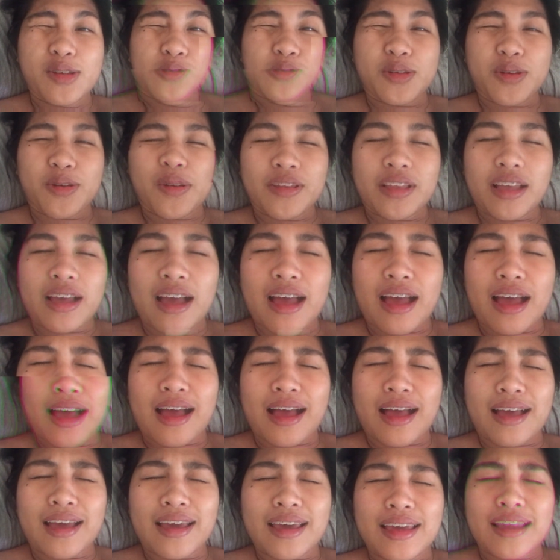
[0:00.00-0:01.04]
So,
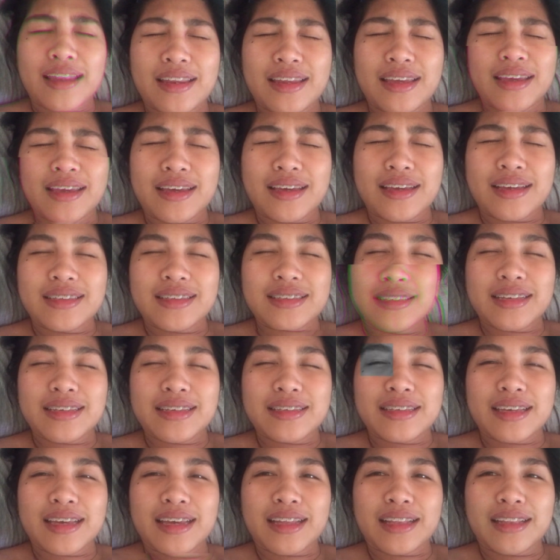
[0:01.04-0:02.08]
nakakainis
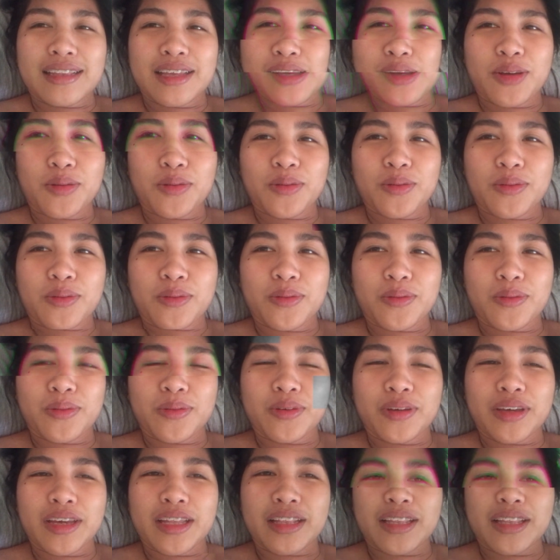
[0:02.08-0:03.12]
kasi hindi ko,
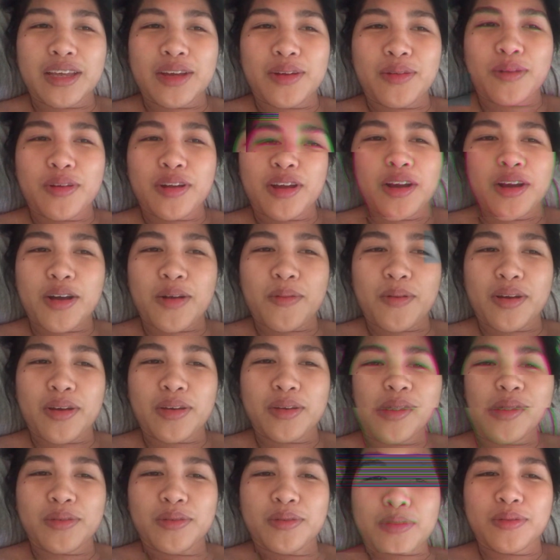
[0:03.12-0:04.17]
hindi ko
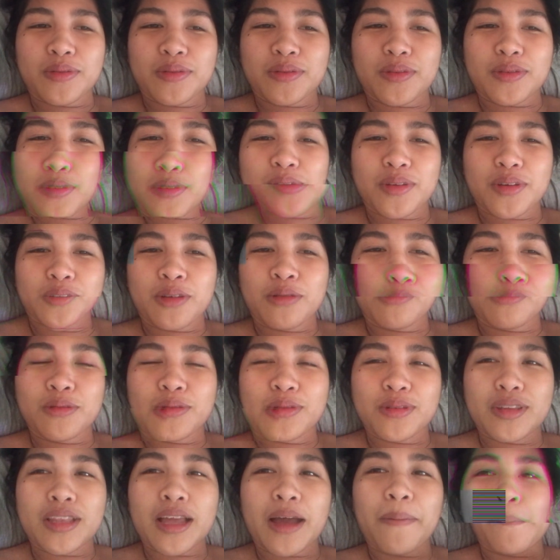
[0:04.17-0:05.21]
nagawa yung,
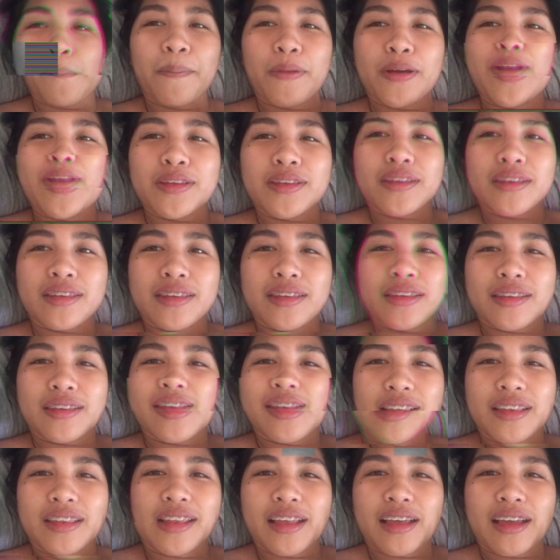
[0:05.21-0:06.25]
yung dapat
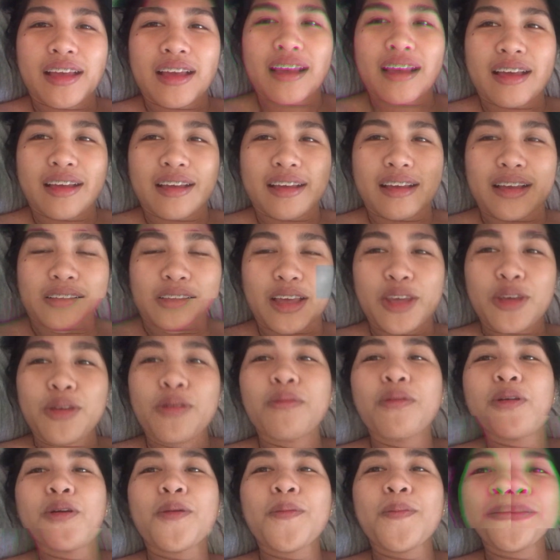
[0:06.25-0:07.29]
na,
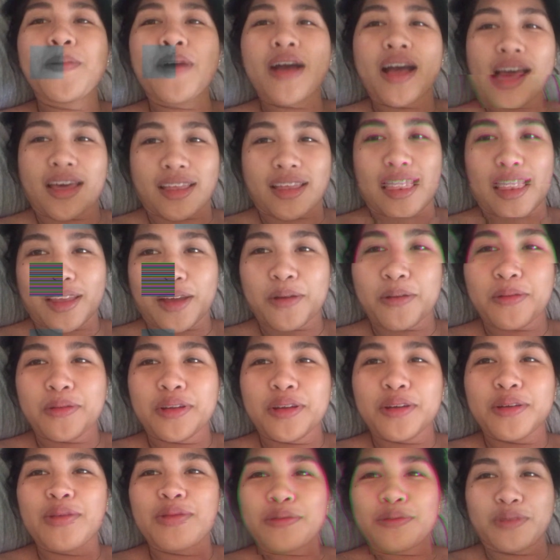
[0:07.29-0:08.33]
yung kung bakit ako
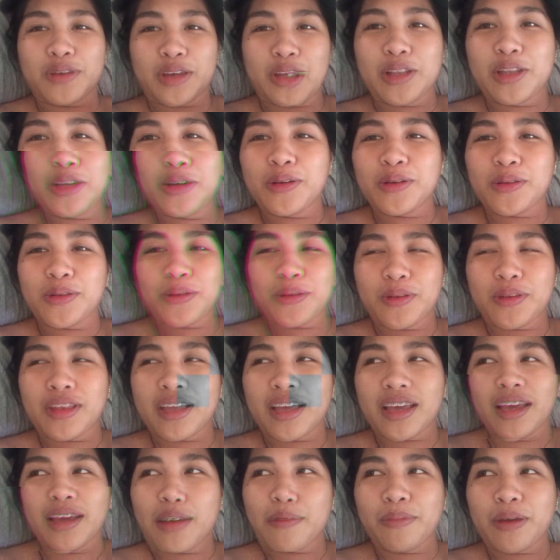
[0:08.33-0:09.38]
nag-video
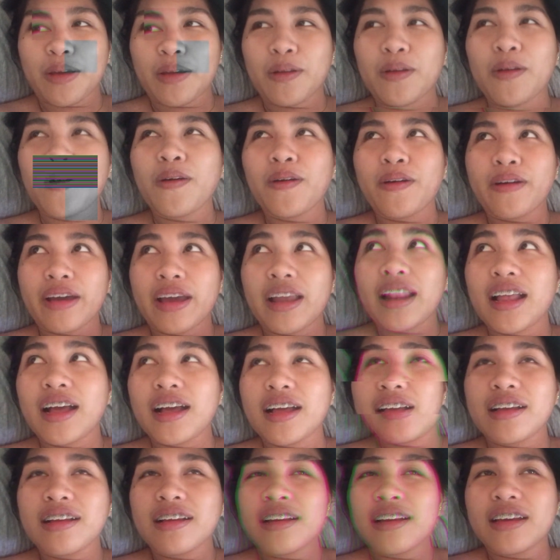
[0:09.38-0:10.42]
today. Pero okay
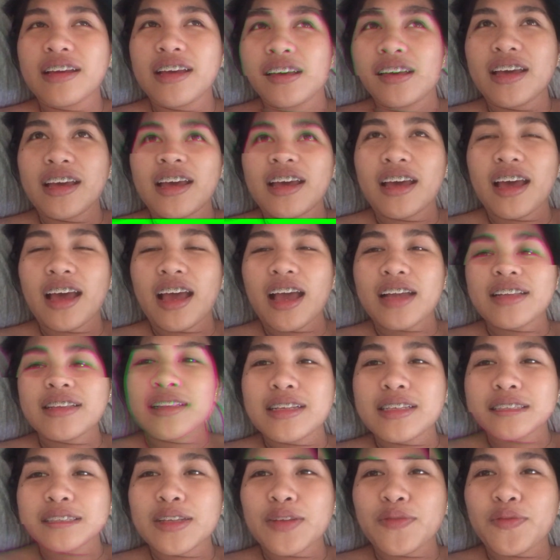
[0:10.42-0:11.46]
lang. At
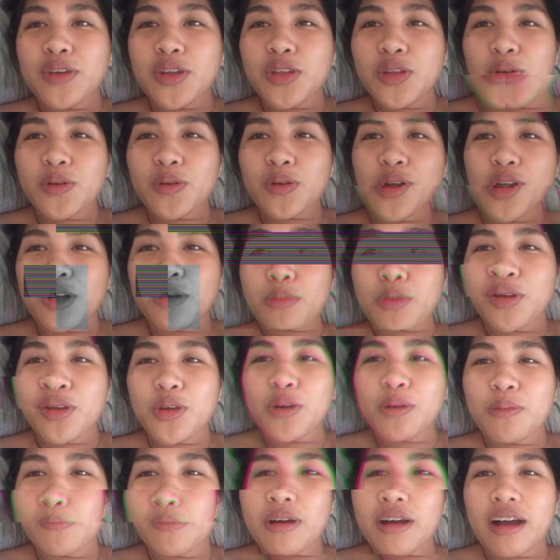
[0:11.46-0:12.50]
least na-video ko naman
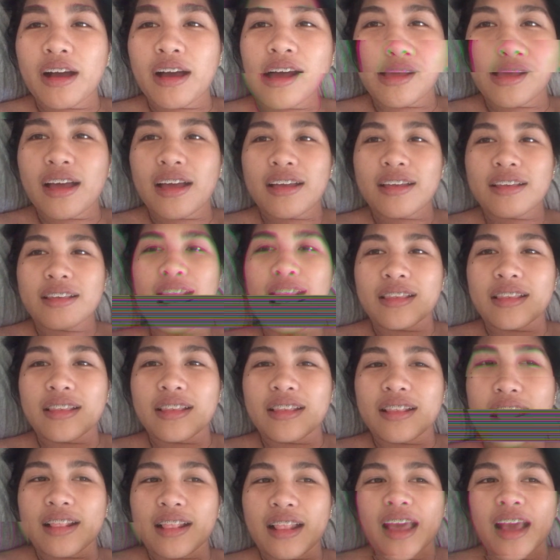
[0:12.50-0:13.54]
yung mga,
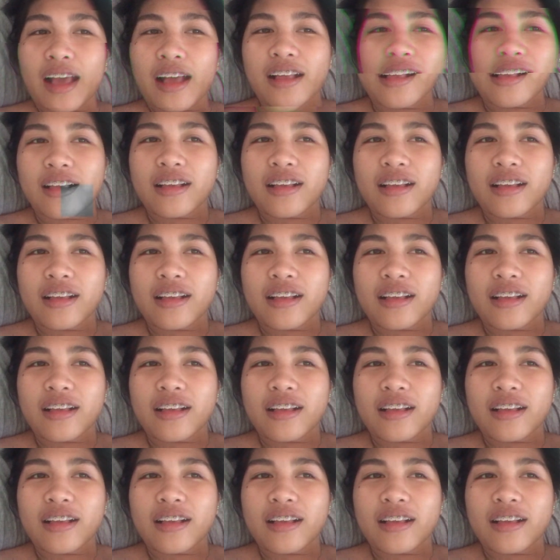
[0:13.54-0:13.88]
like,